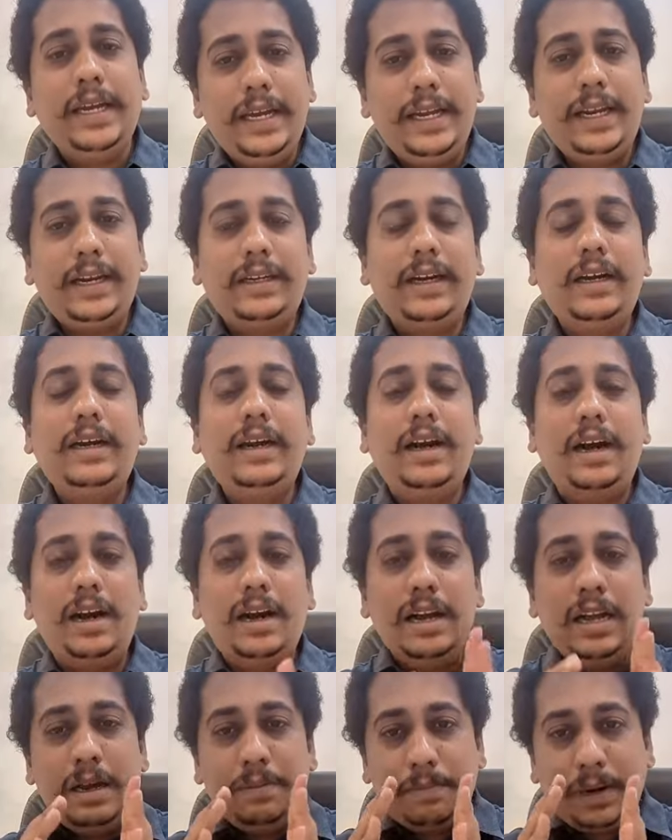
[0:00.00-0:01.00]
ఈ రకంగా
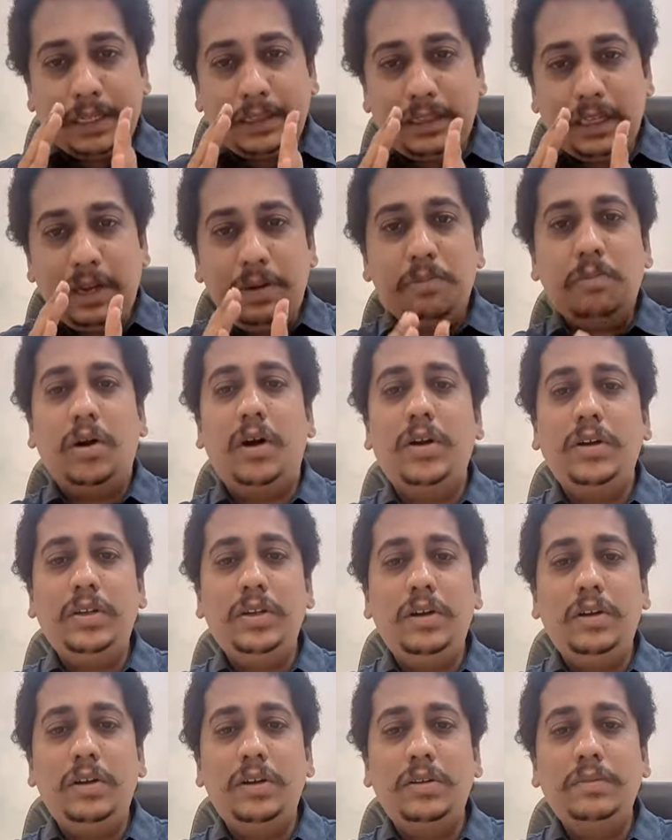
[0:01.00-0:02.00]
ప్రతి
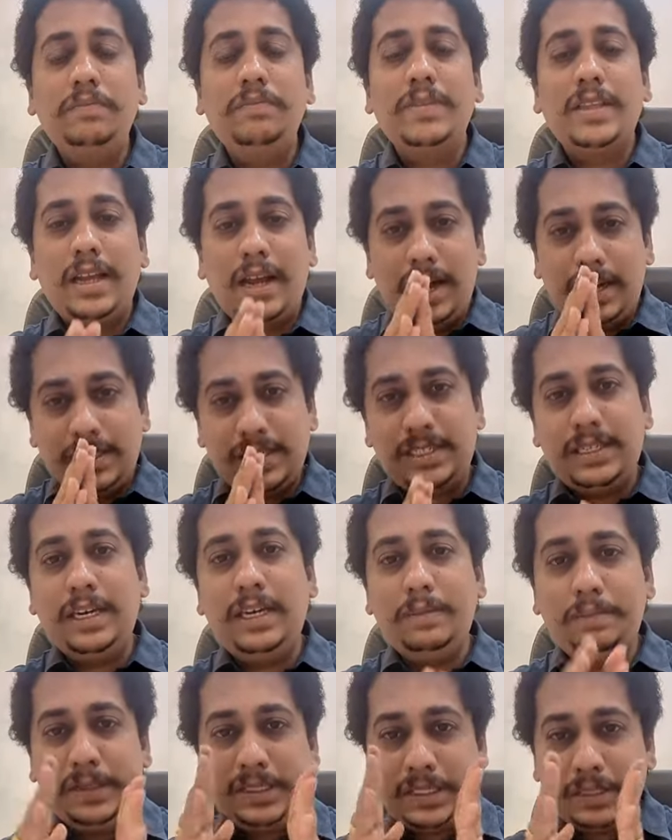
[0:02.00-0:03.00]
మాడ్యూల్లో ఆ
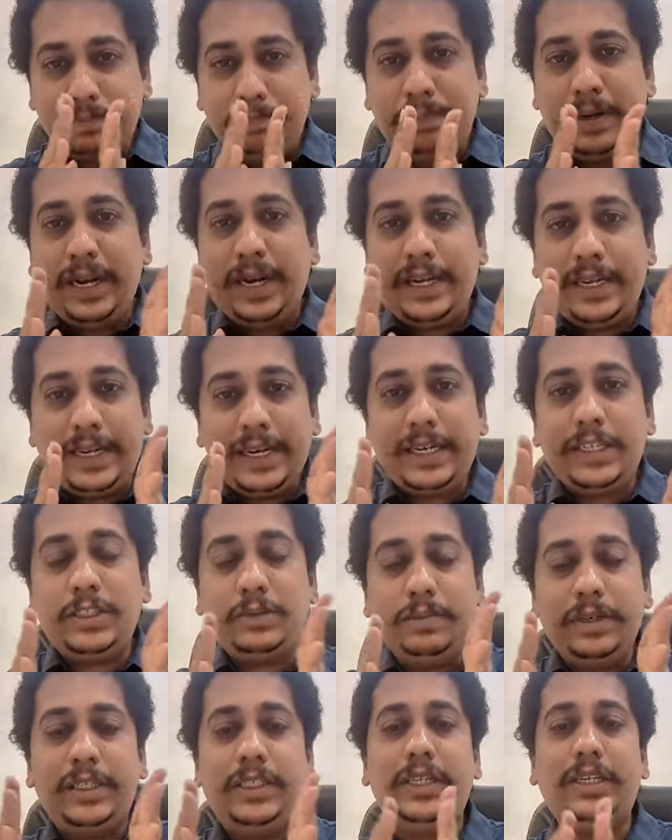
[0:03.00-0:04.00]
సిలబస్ బ్రేకేజ్
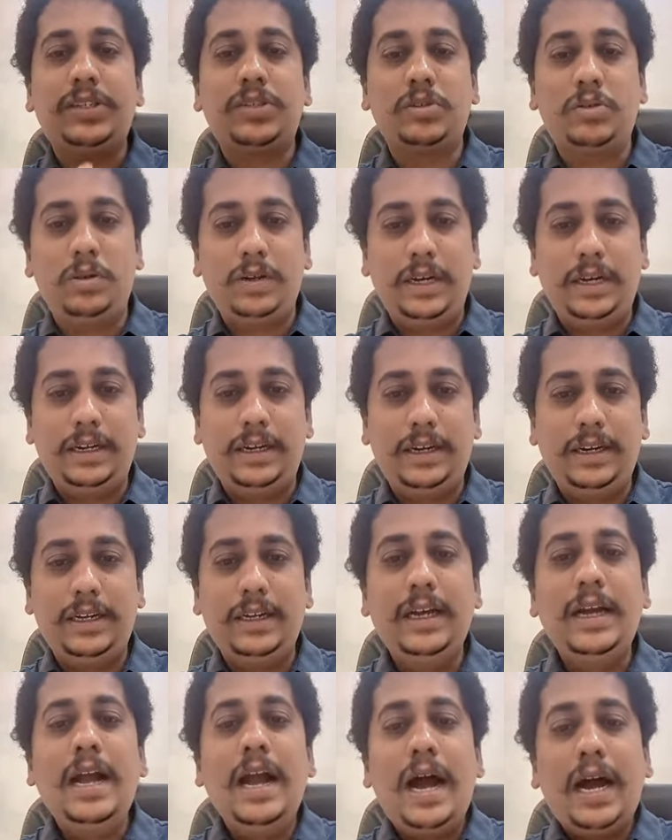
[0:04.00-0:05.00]
మీరు చేసుకోగలగాలి
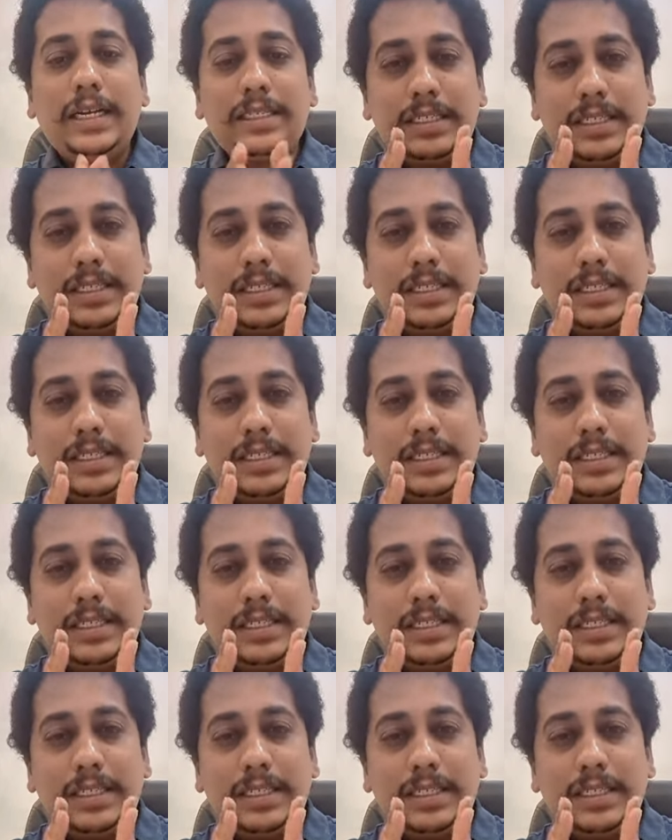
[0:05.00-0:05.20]
ఆ